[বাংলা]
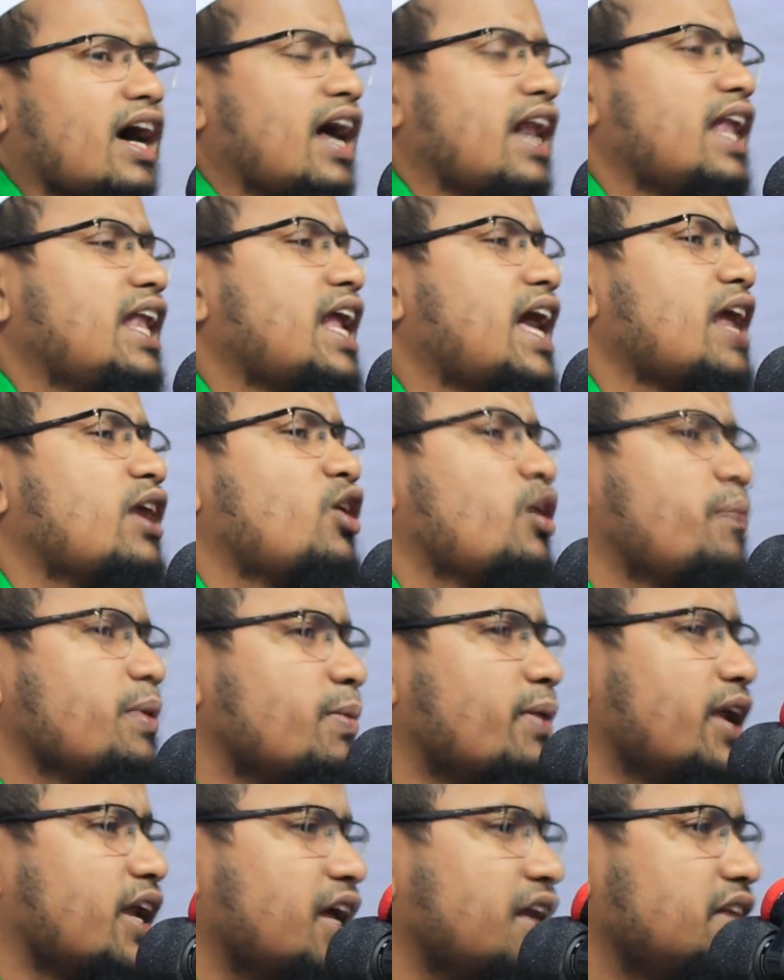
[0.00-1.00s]
আল্লাহর নবী
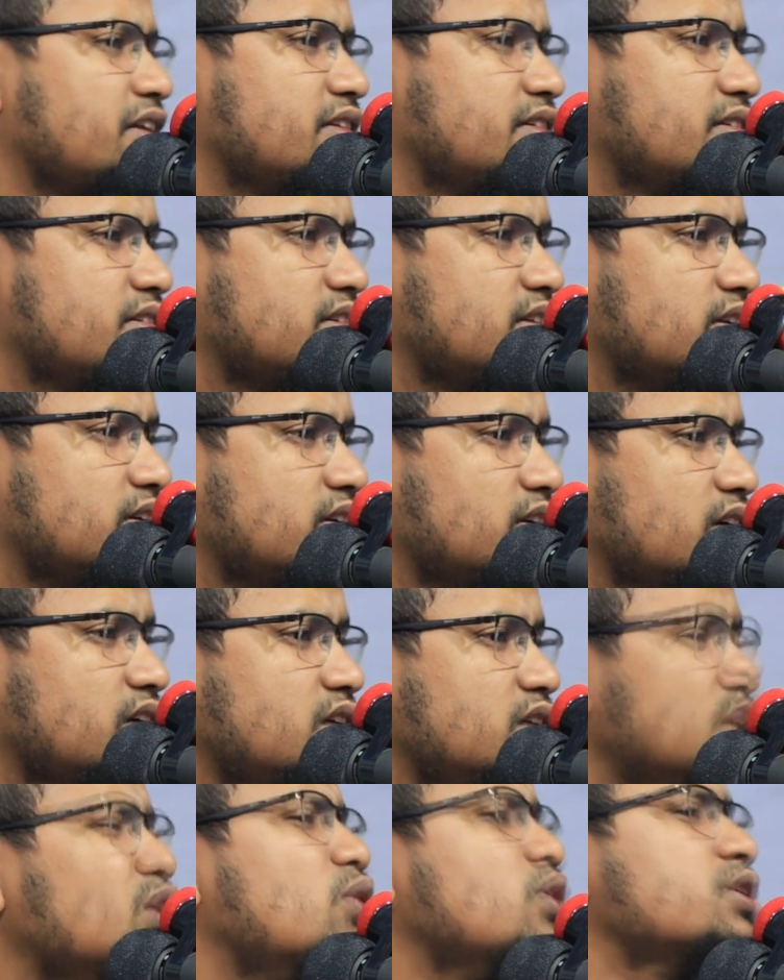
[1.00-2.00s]
বলেন
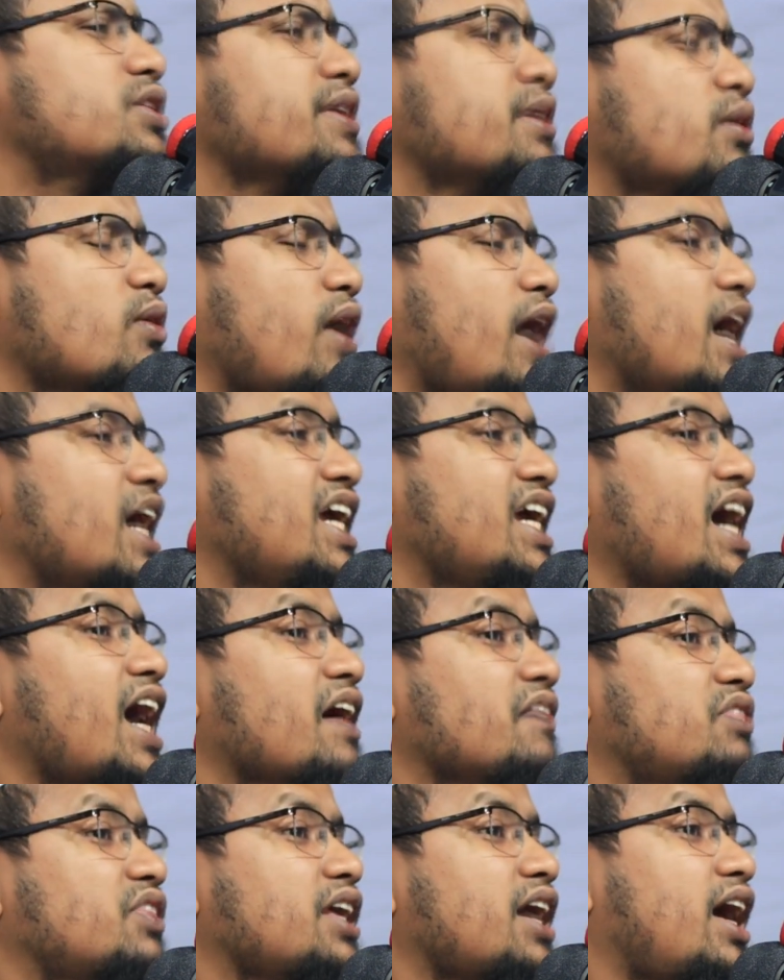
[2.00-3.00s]
ইউশিকু
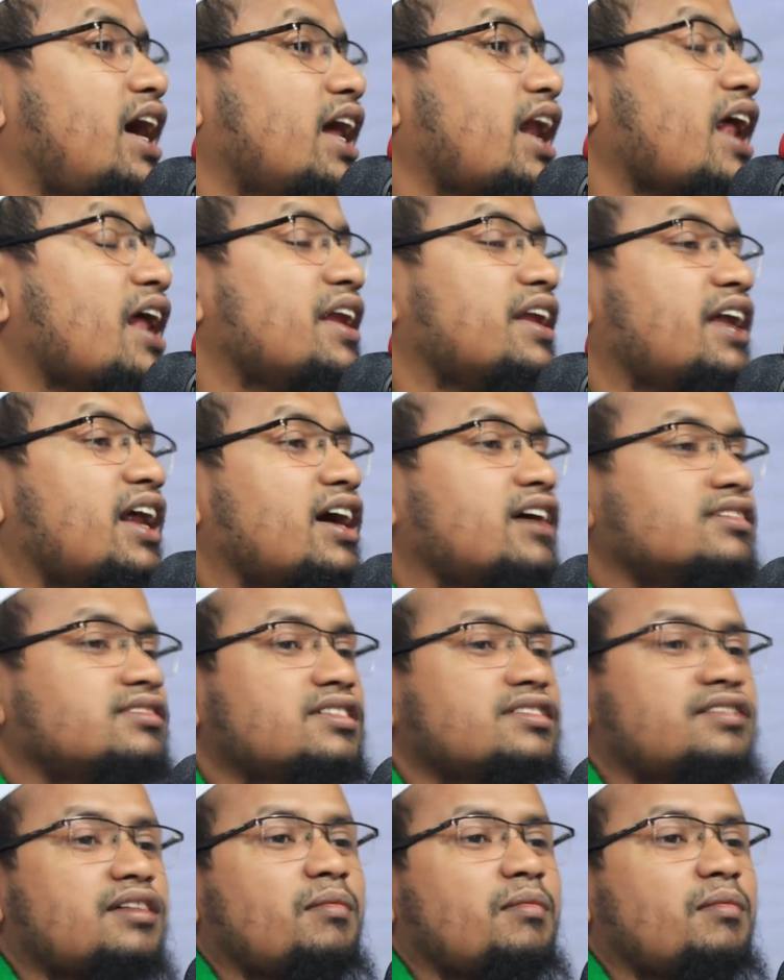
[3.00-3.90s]
আইয়াতি আলান নাসি